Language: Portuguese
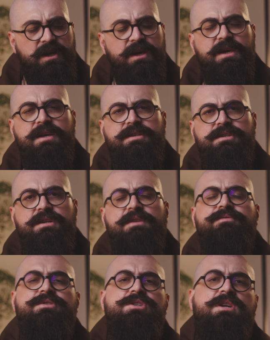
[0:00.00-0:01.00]
que, que este
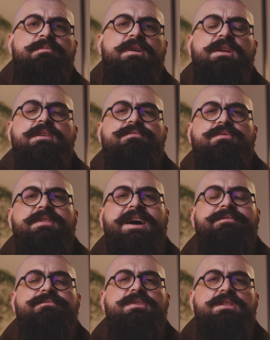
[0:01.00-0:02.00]
livro se chama Livro
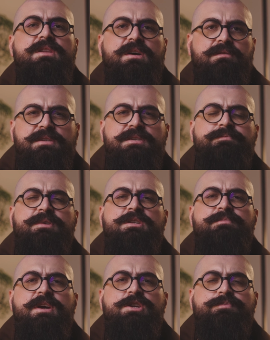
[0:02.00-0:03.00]
da Vida?
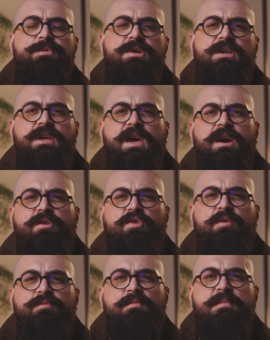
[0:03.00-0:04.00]
Simplesmente porque é como